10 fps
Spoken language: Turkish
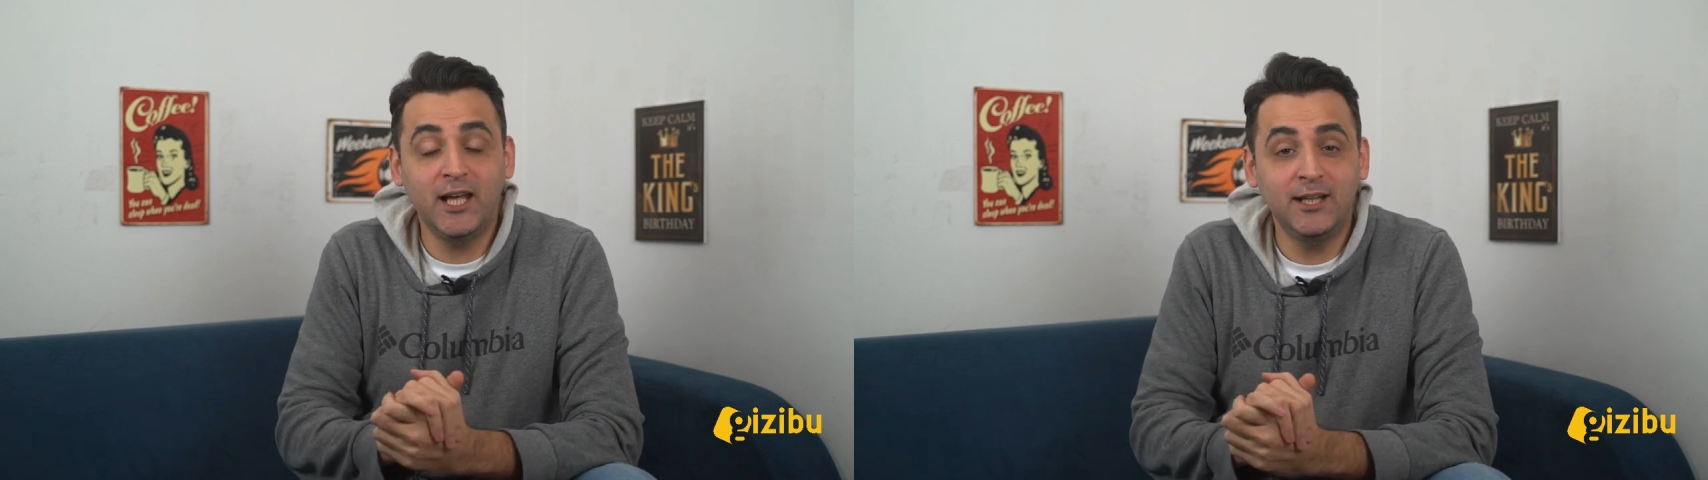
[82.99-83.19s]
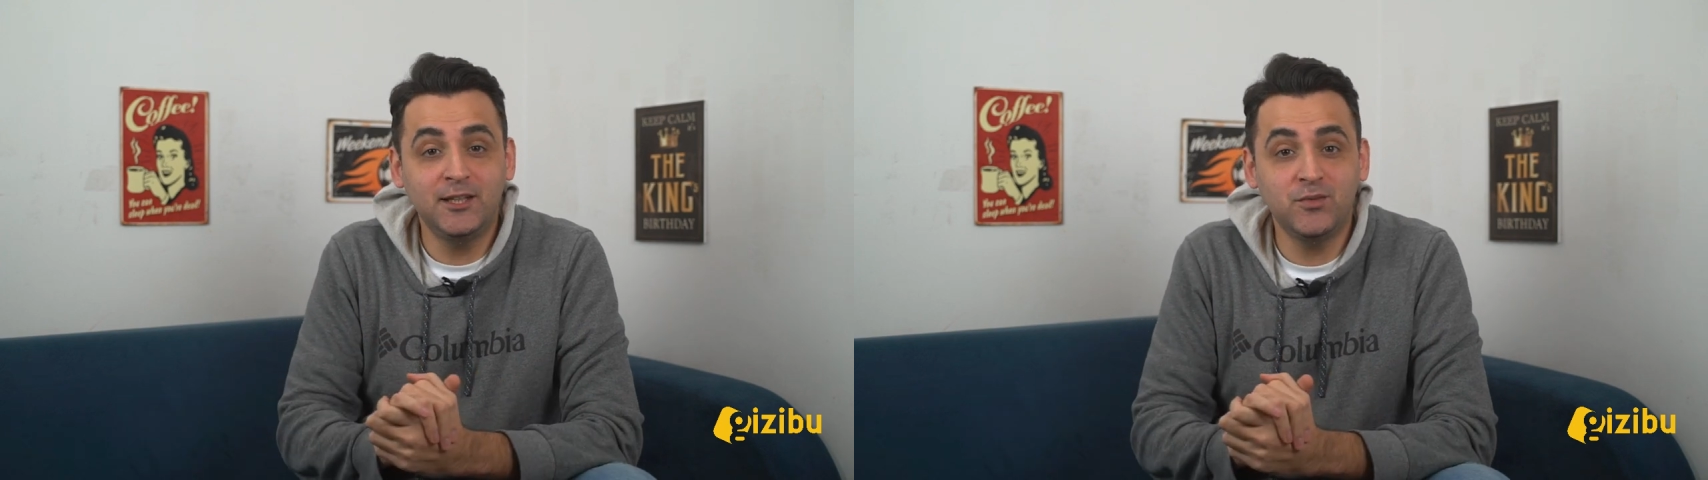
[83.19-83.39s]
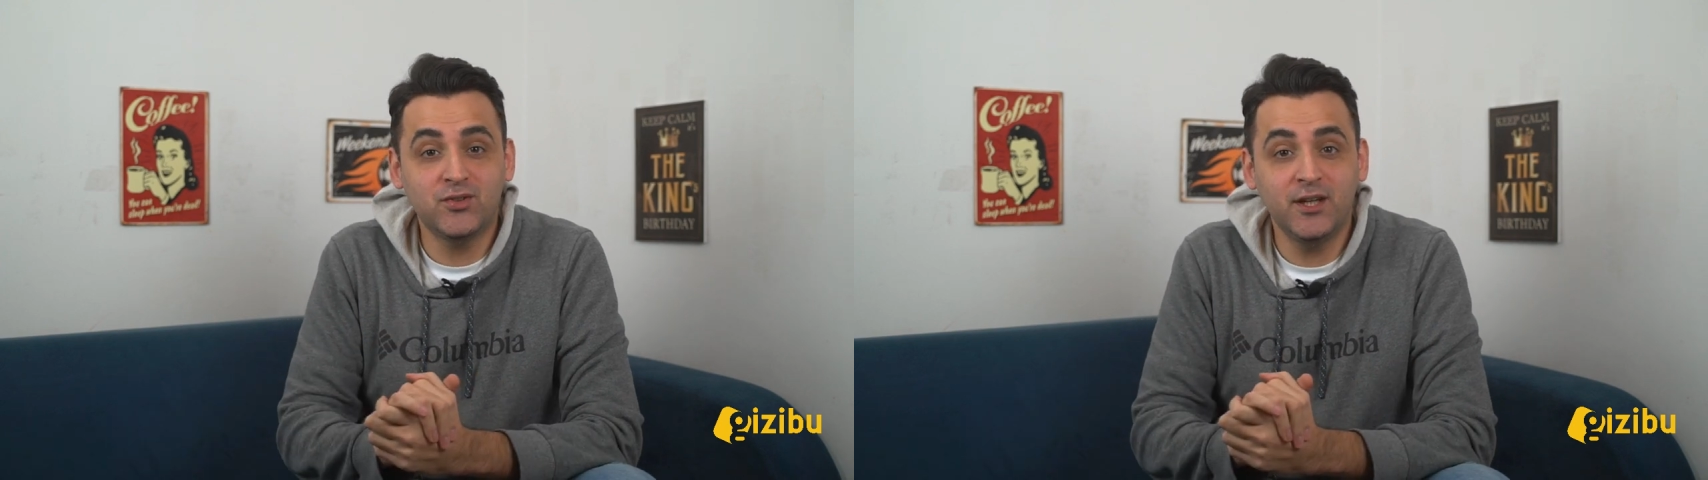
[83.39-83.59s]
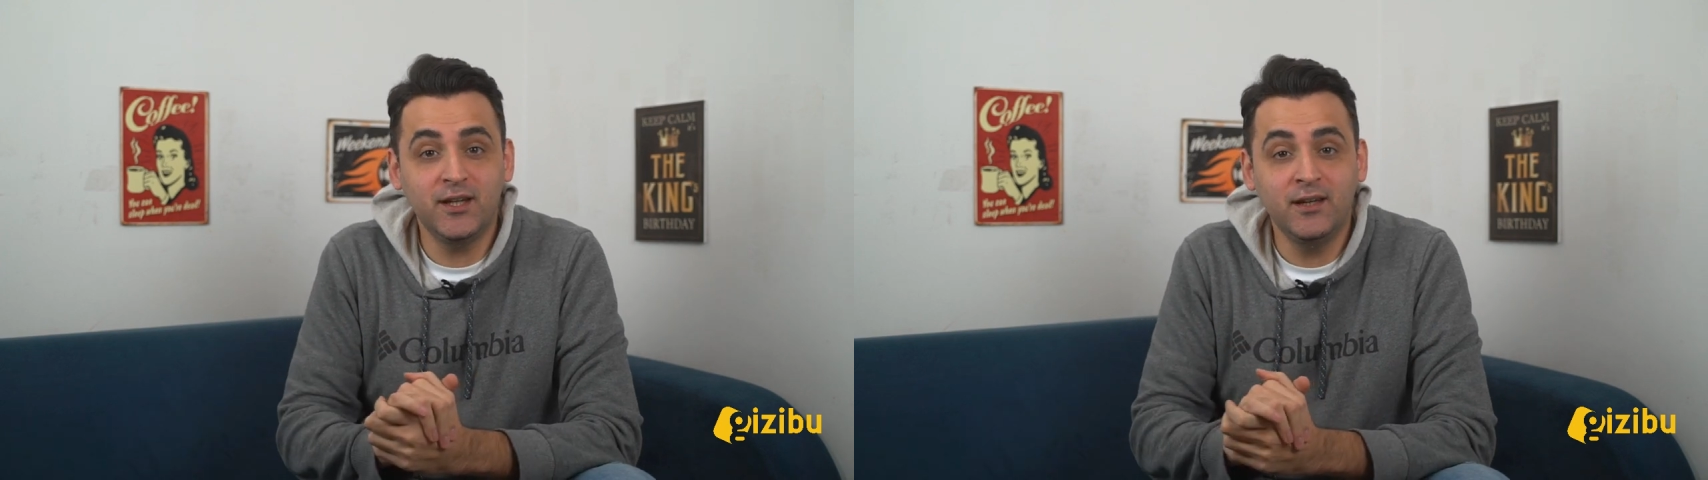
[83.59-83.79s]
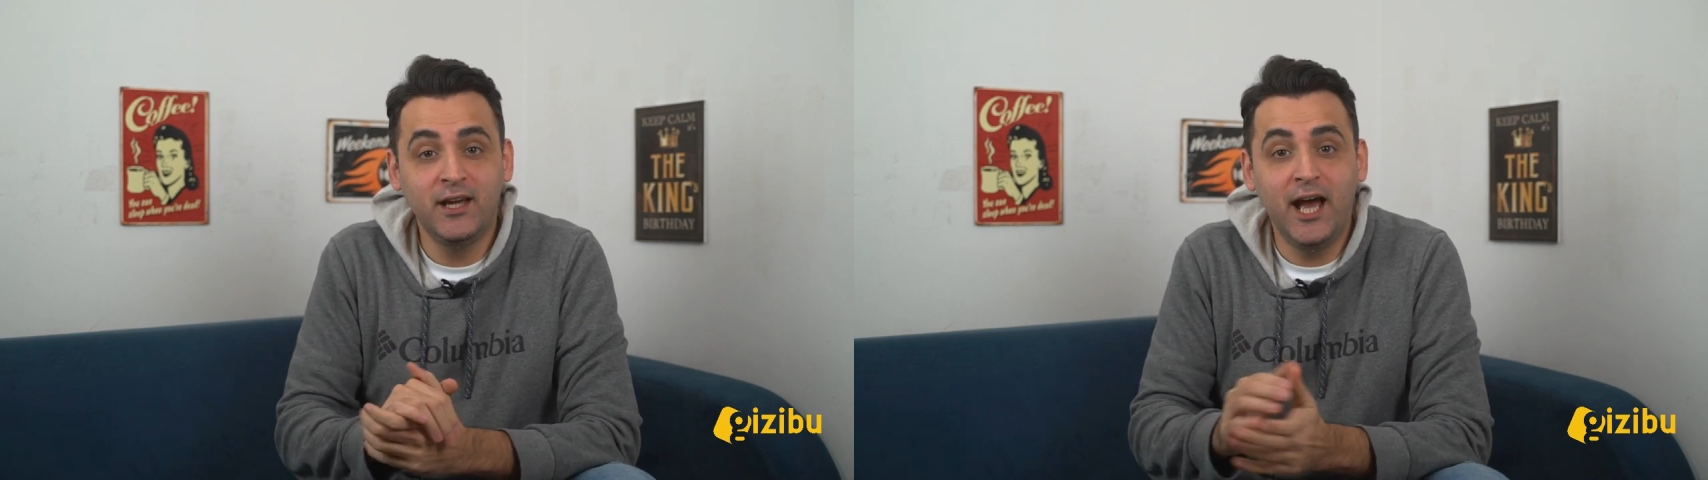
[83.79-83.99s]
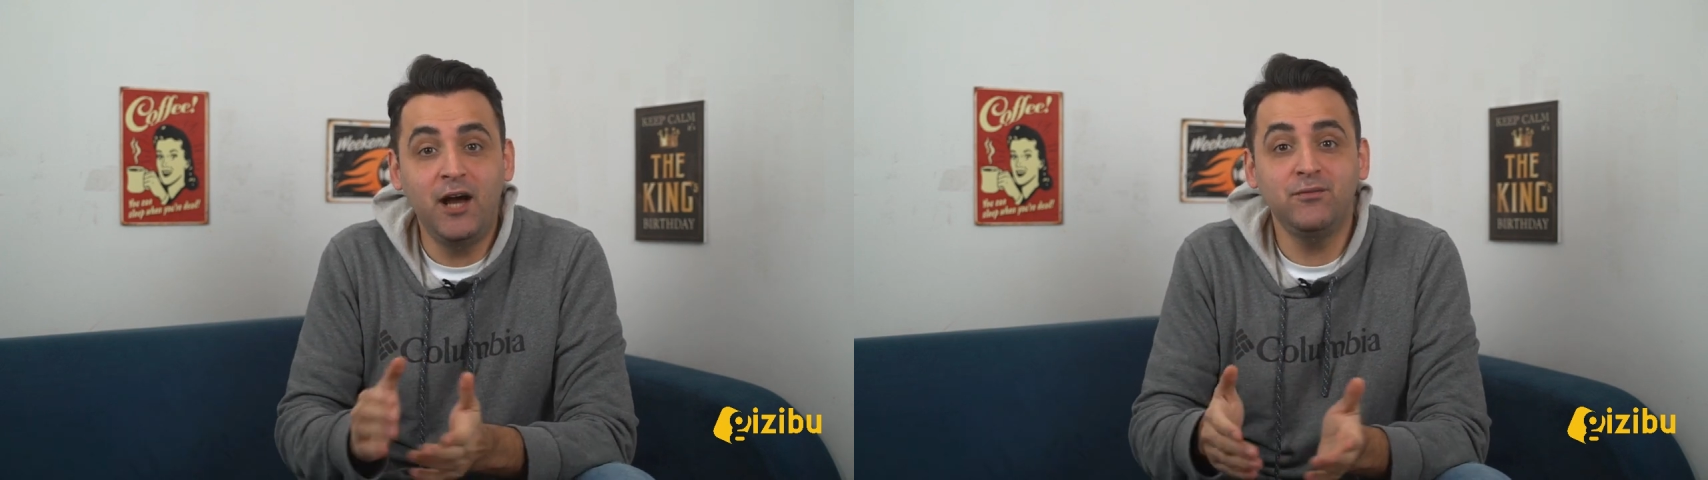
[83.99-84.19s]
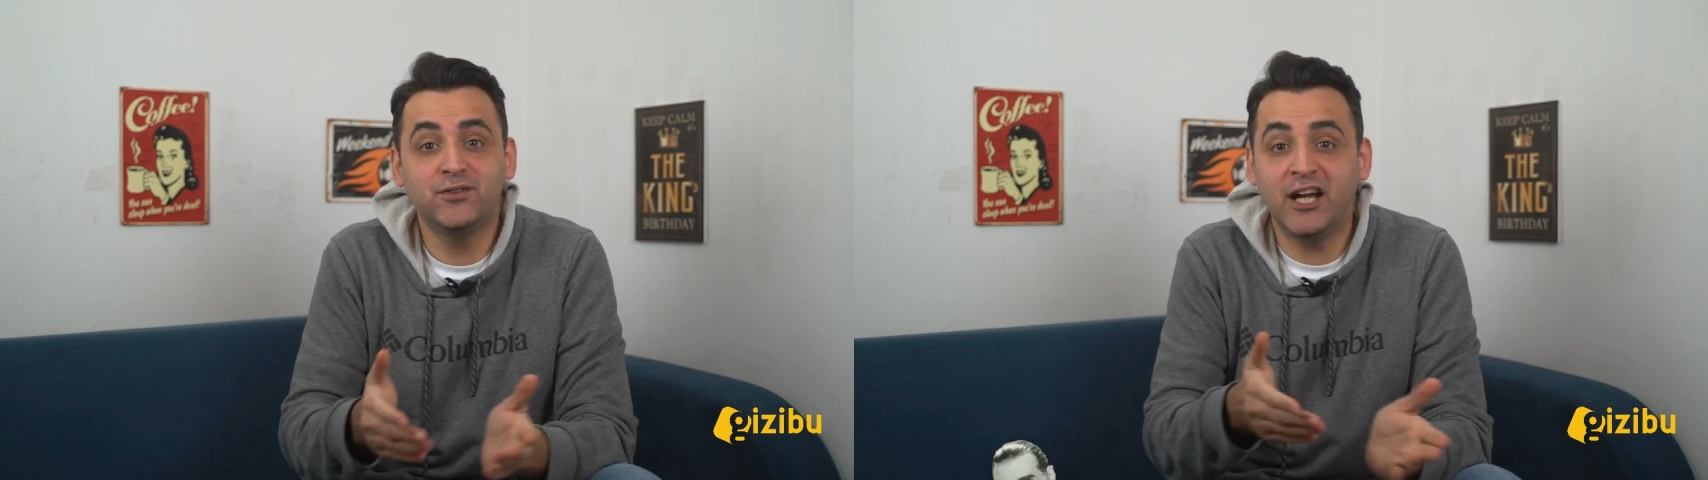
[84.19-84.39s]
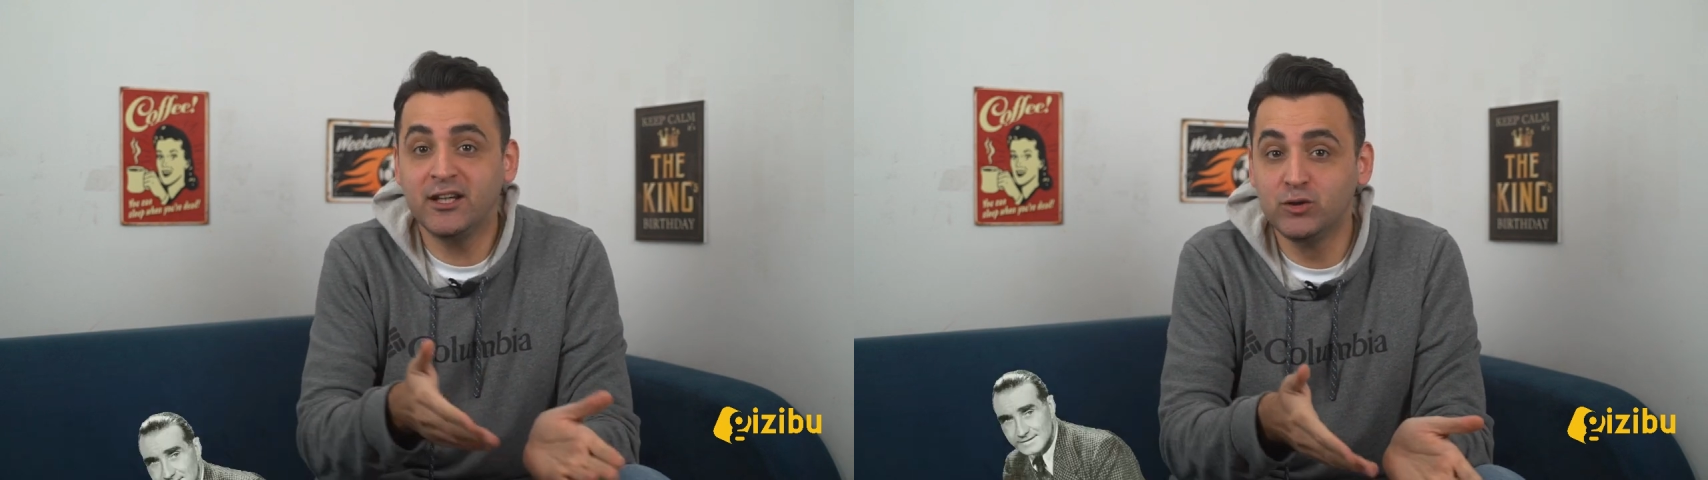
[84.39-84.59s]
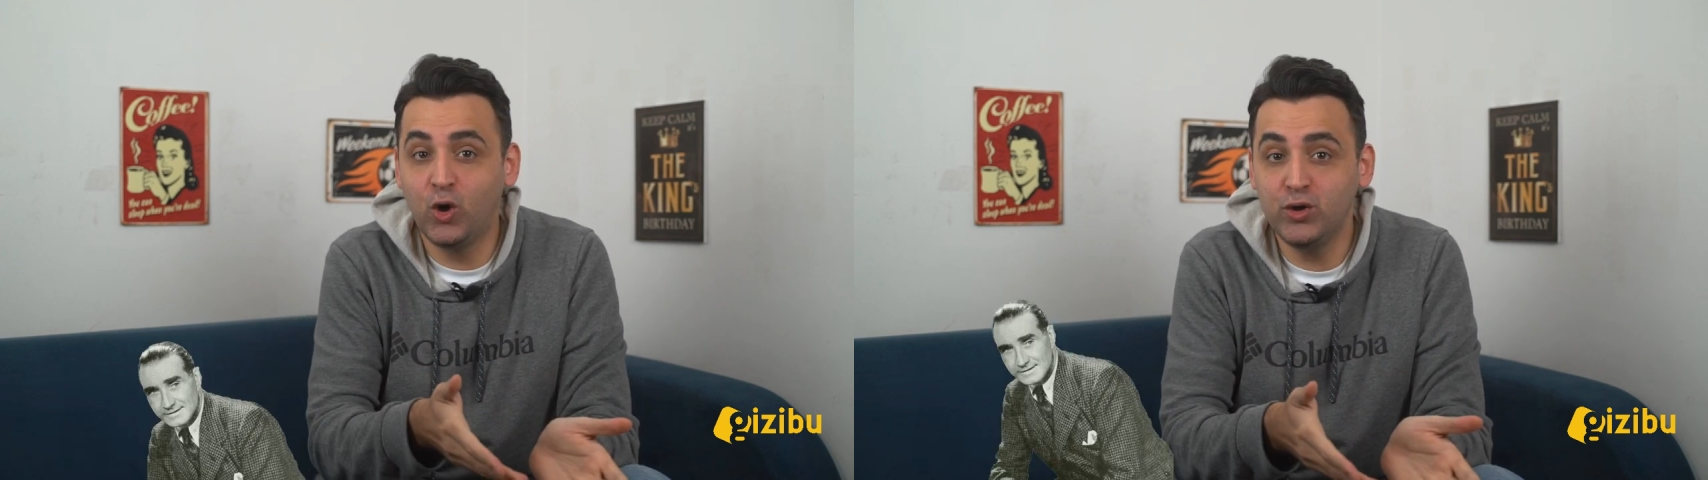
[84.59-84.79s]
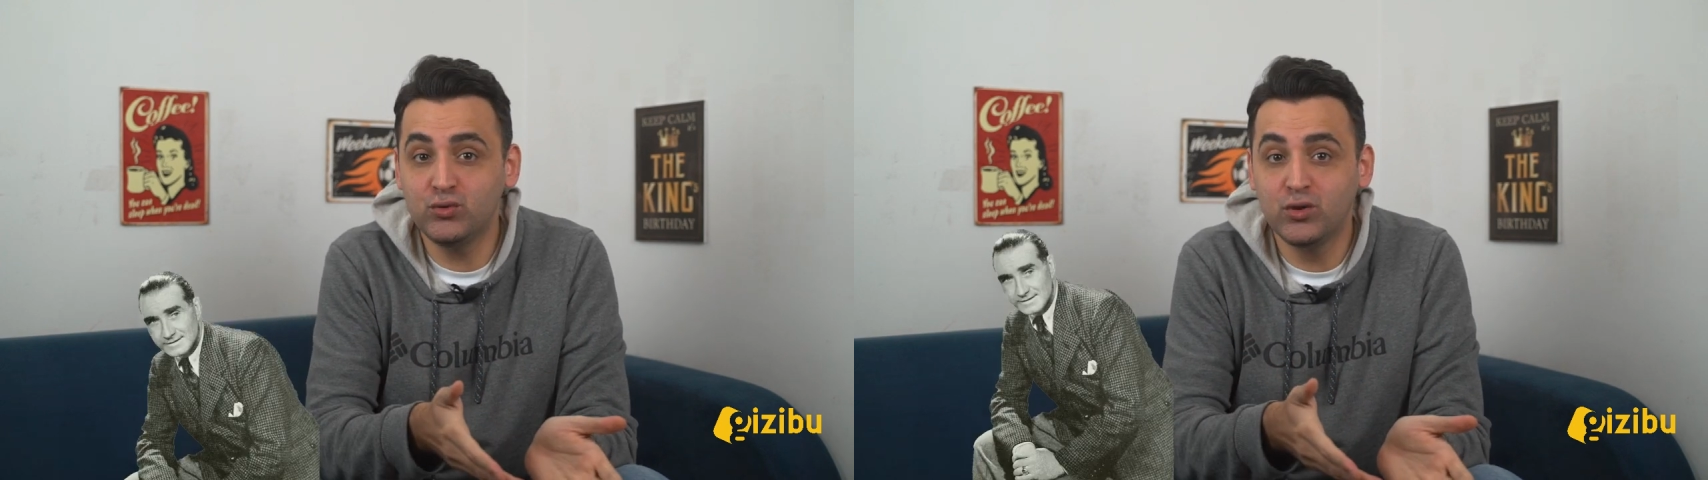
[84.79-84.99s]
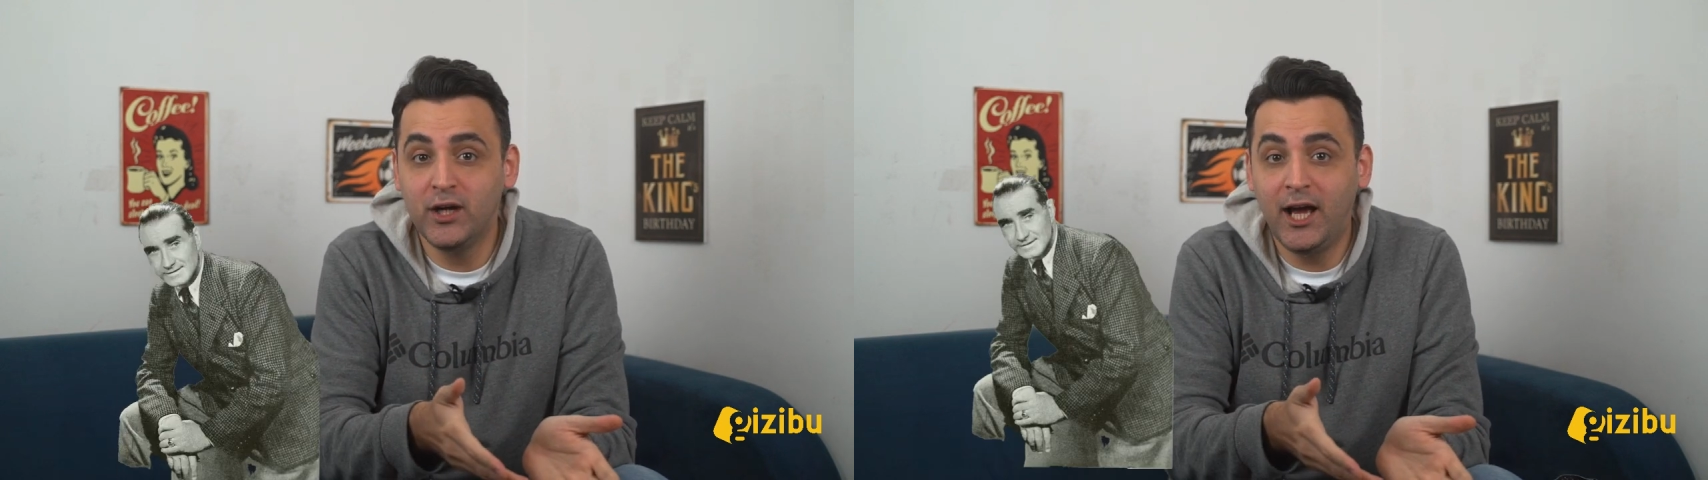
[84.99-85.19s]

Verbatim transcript: geldiğimizde hem Frank Lloyd